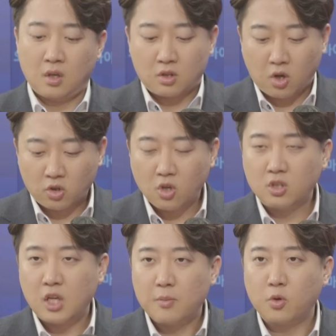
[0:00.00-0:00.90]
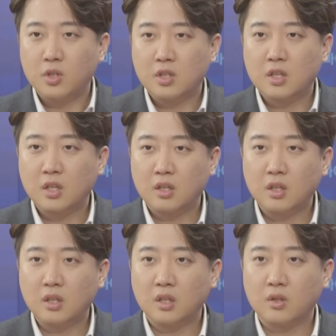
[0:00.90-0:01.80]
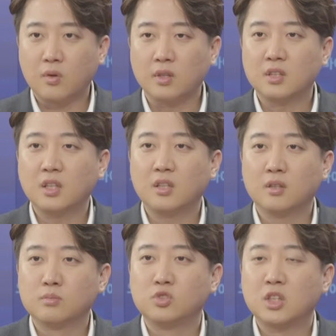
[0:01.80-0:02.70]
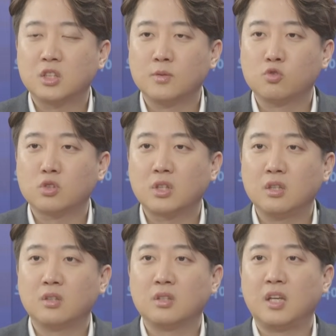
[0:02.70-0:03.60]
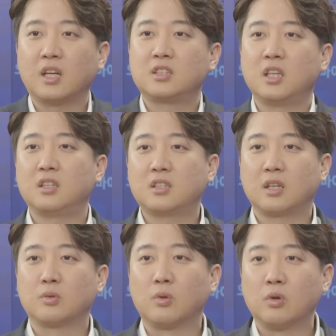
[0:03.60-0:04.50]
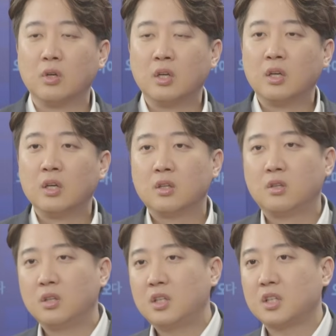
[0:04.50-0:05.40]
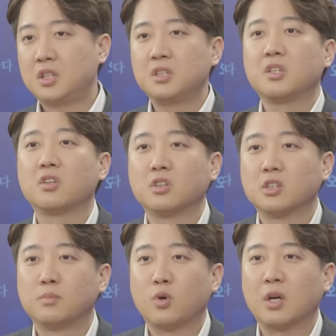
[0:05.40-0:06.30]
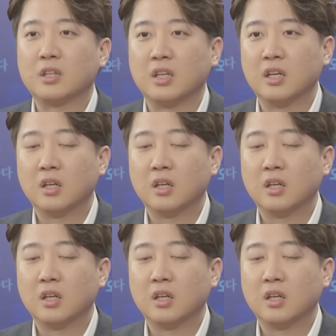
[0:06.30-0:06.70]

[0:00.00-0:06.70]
경영을 해 보니까 굉장히 이런 문제점이 누적돼 있는 걸 내가 체득하고 음. 음. 그러니까 신경영 선포를 한다.